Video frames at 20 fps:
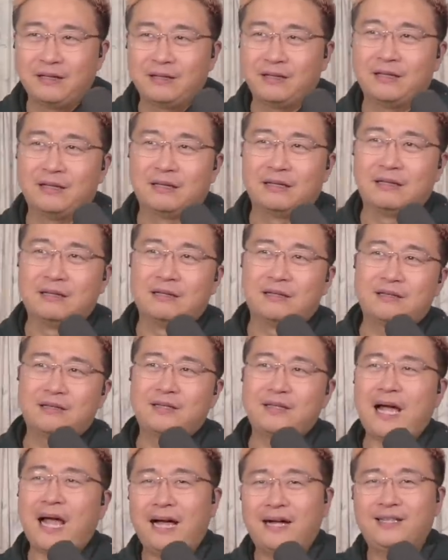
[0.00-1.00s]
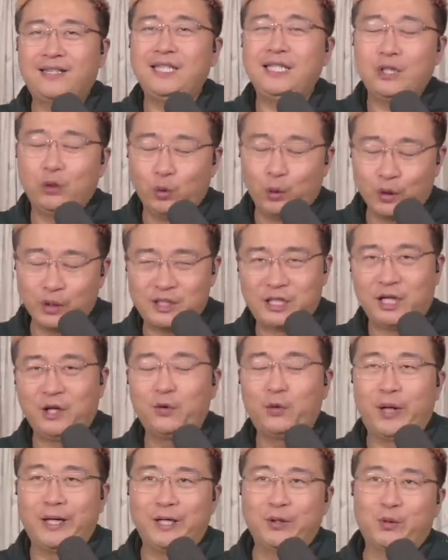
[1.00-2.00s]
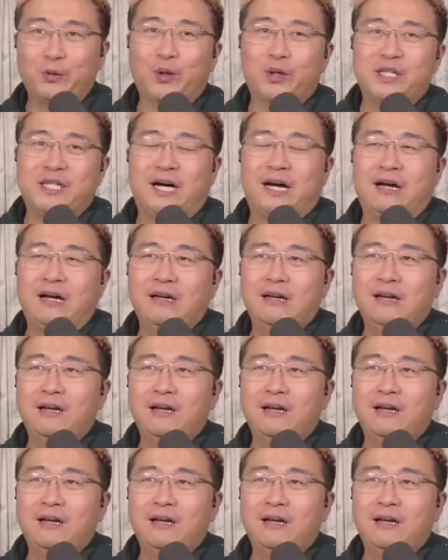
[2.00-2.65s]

呃，大帝国情怀的国家，